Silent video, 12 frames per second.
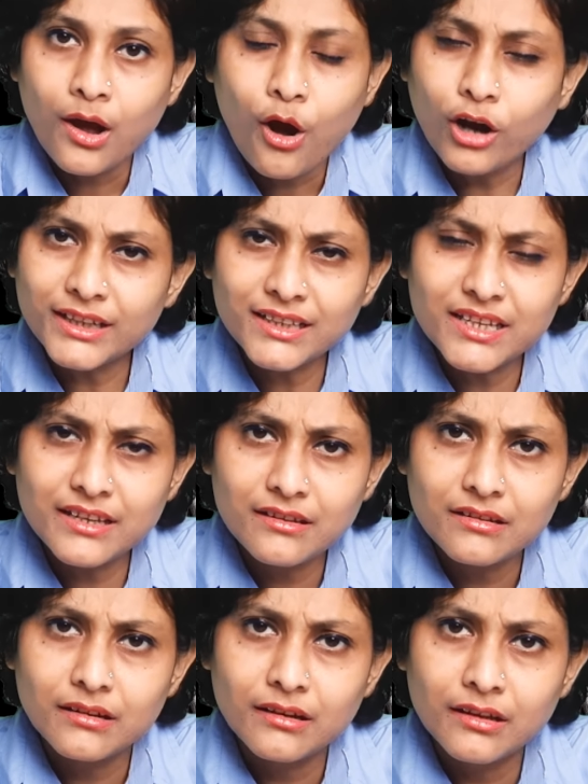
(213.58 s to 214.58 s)
হঠাৎই
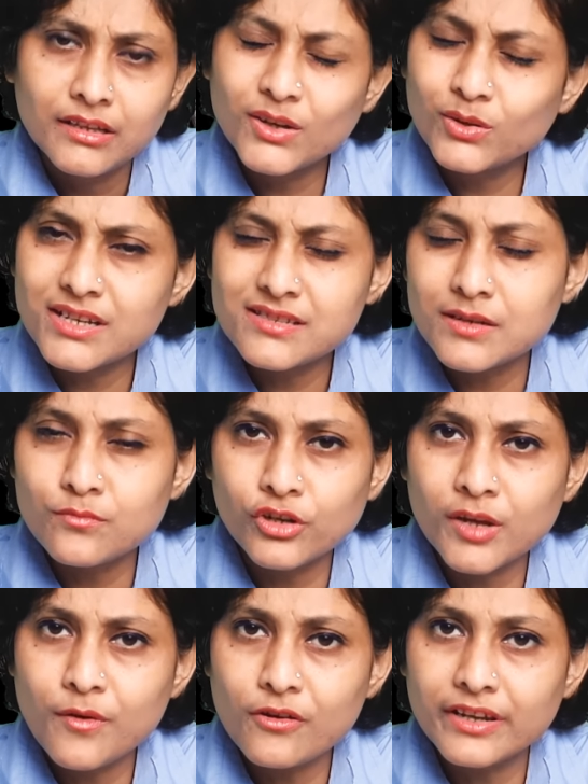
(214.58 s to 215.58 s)
নিকোলাসের
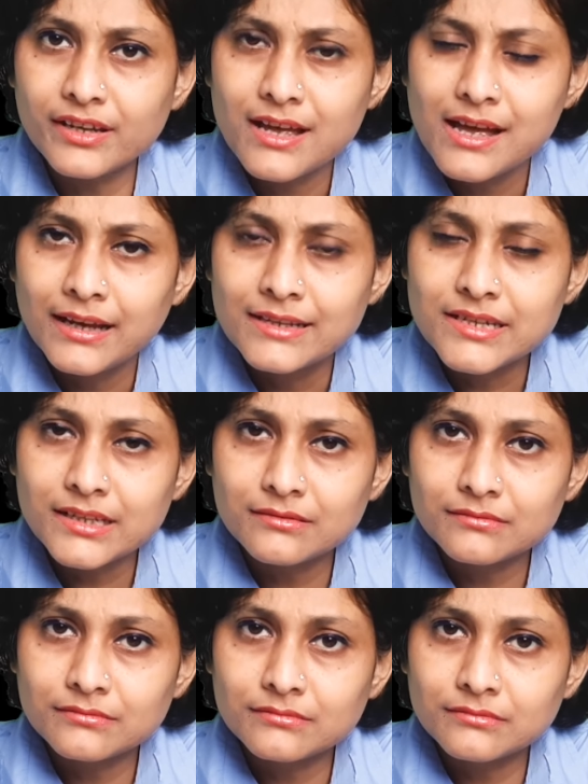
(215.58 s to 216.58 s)
মনে পড়ে যে
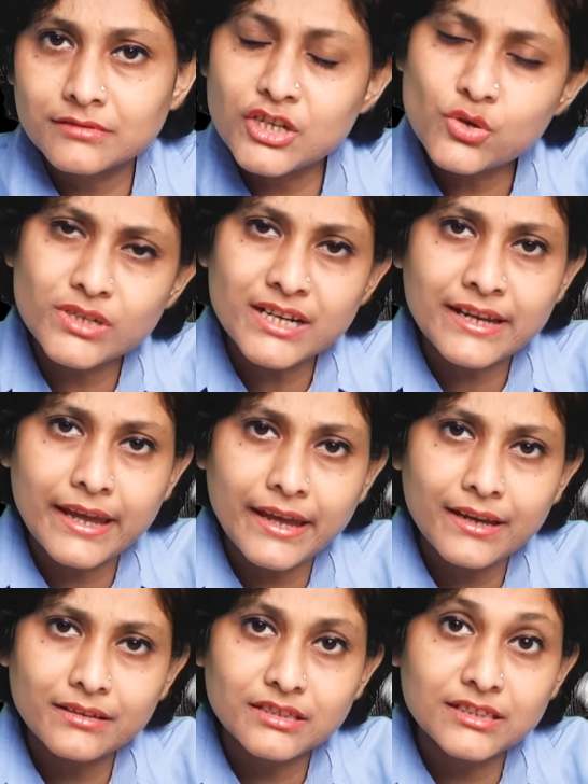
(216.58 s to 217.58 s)
কিছুটা
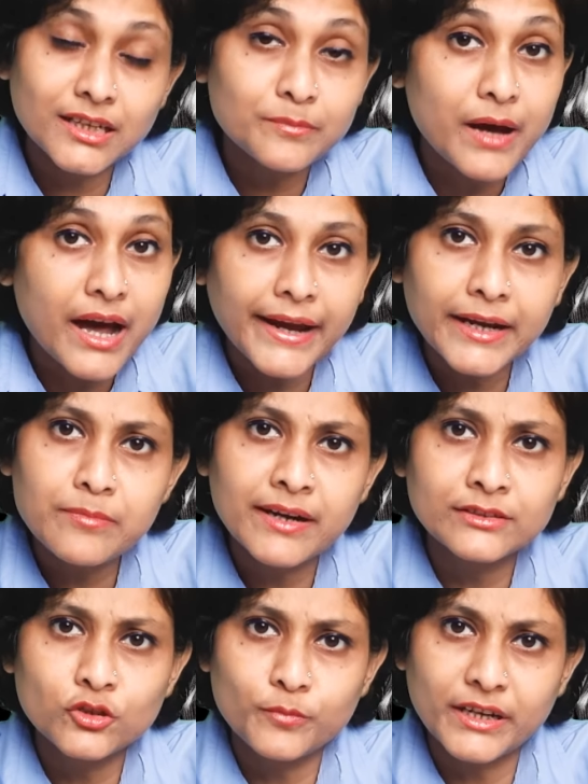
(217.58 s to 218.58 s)
কেক তিনি তার ভাইয়ের
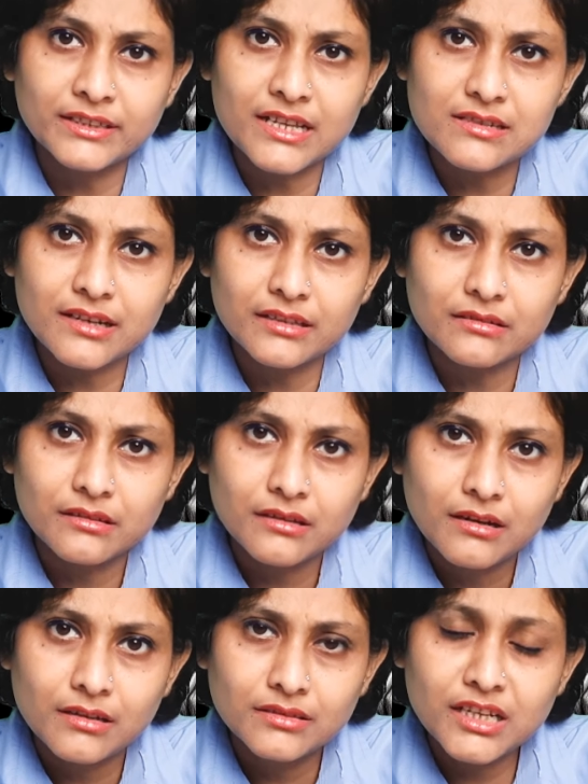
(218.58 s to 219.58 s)
বাড়িতেও পাঠিয়েছিলেন
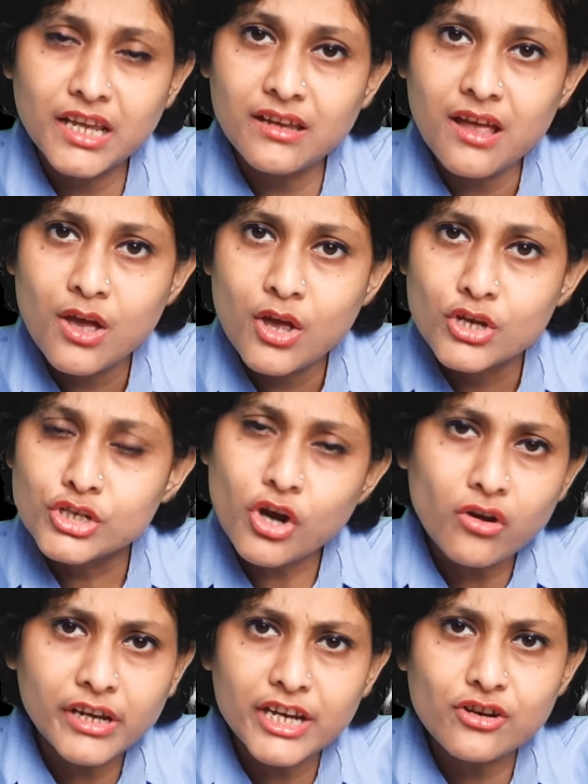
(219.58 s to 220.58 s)
তিনি
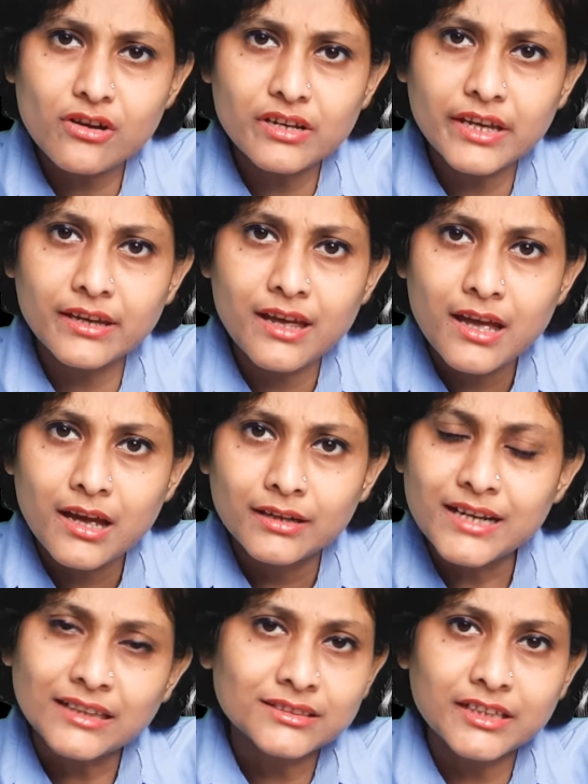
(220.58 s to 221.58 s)
সঙ্গে সঙ্গে
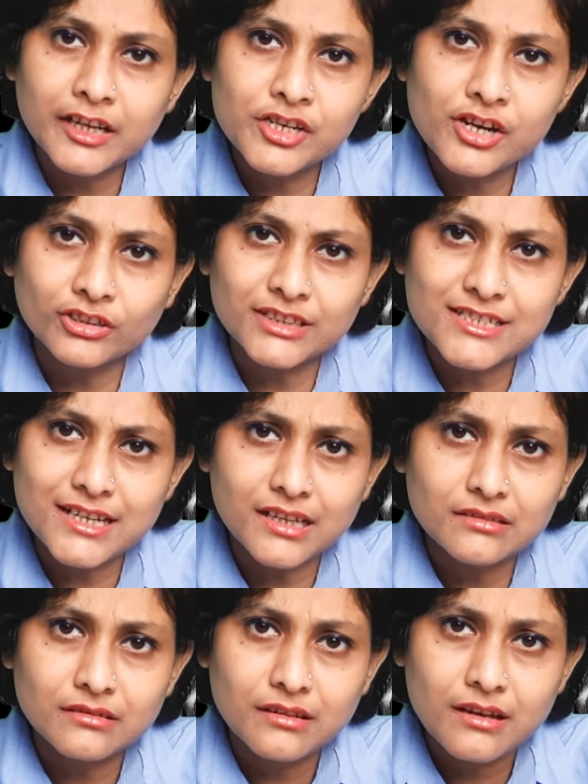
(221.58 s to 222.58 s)
ডাক্তারকে সে কথা
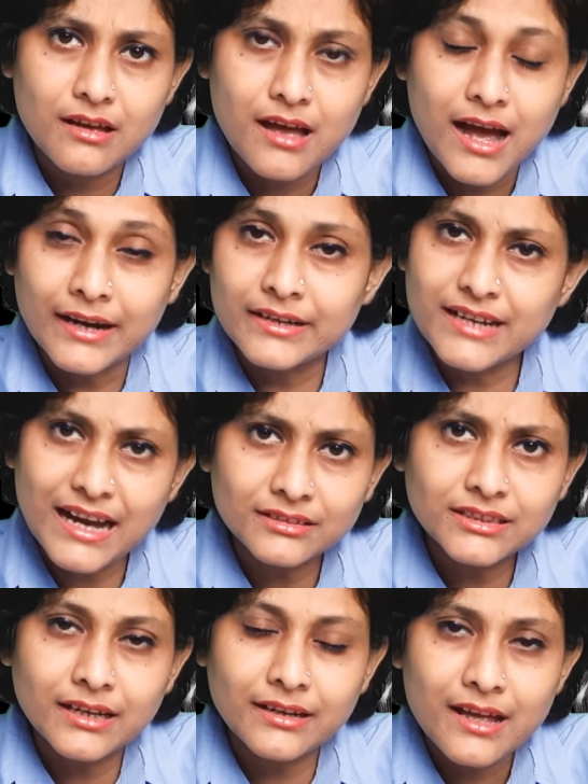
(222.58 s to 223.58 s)
জানান আর
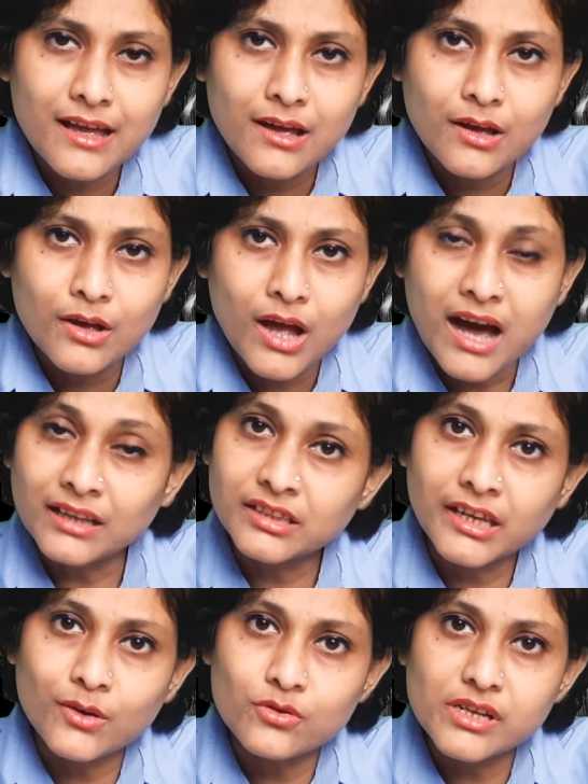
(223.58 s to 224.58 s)
ডাক্তার
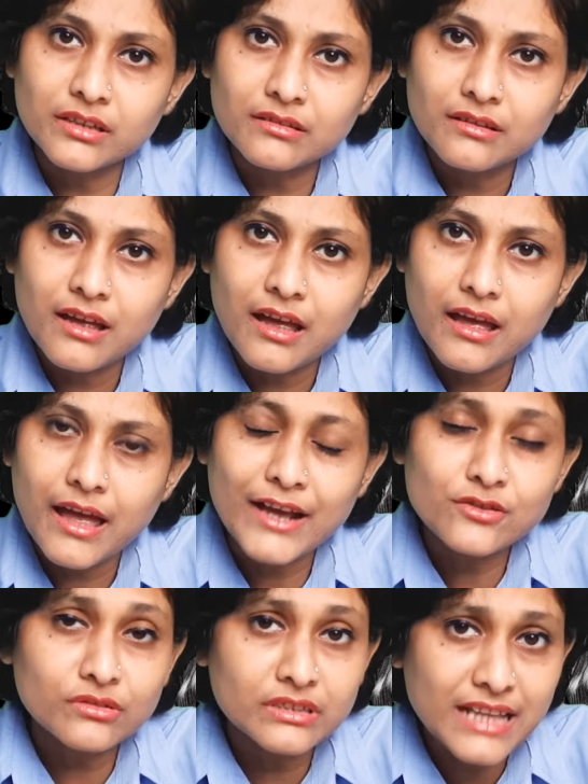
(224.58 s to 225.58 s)
আঁতকে ওঠেন
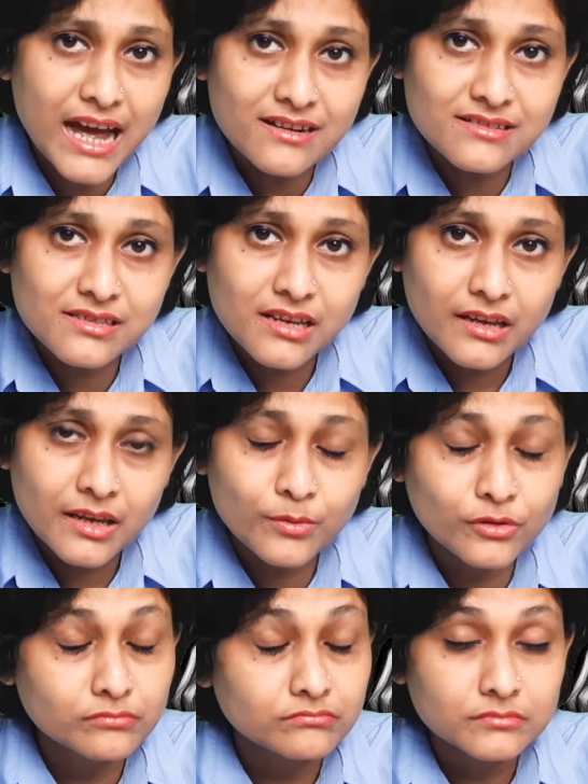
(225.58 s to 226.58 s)
একজন নার্স
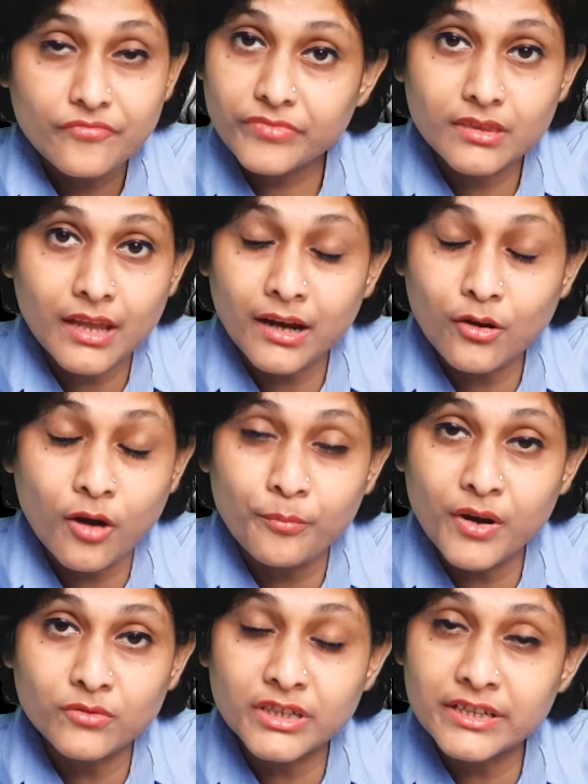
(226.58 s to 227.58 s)
এবং
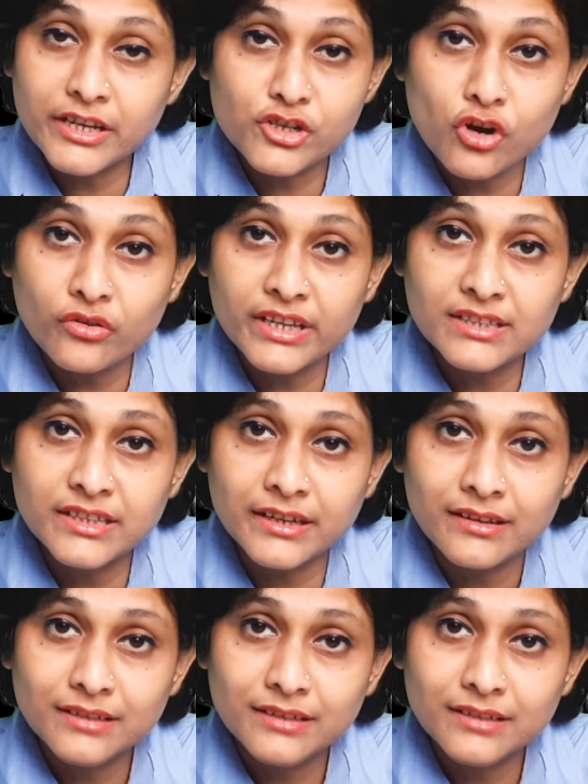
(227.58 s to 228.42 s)
কম্পাউন্ডারকে সঙ্গে দিয়ে